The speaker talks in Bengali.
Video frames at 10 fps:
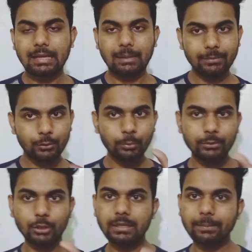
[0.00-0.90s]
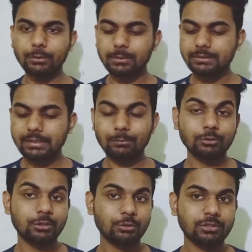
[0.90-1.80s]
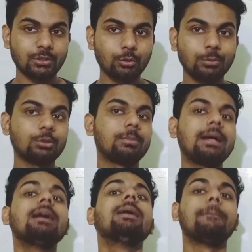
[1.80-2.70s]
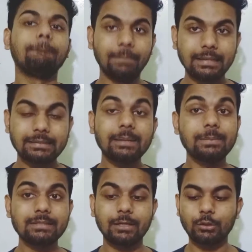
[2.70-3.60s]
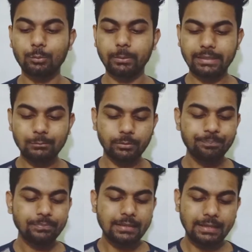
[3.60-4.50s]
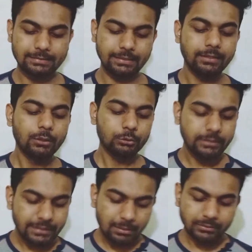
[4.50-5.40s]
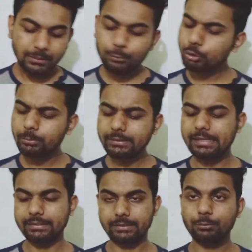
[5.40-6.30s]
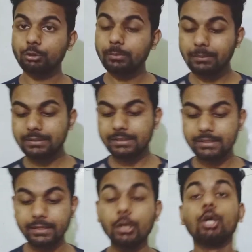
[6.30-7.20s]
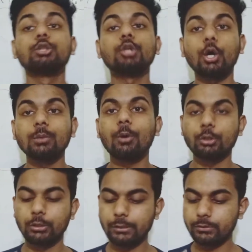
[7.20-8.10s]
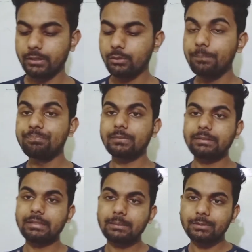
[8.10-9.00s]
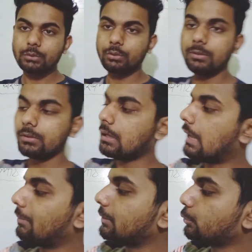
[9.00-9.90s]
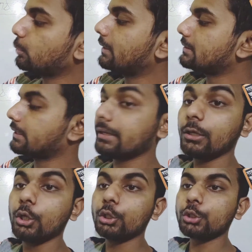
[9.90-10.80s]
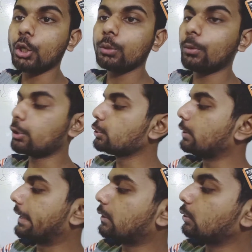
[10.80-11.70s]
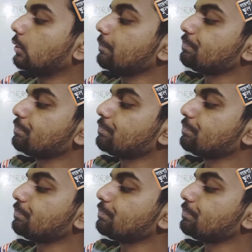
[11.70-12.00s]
আমি খুবই সংক্ষেপে তোমাদেরকে বোঝানোর চেষ্টা করব তোমরা বাসায় বিস্তারিত করবে কেমন আচ্ছা তো দেখি আমাদের প্রথমে কি আছে প্রথমে আমাদের আছে স্বরবর্ণ লেখো দেখো দেখতে পাচ্ছ আমাদের প্রথমে আছে স্বরবর্ণ লেখো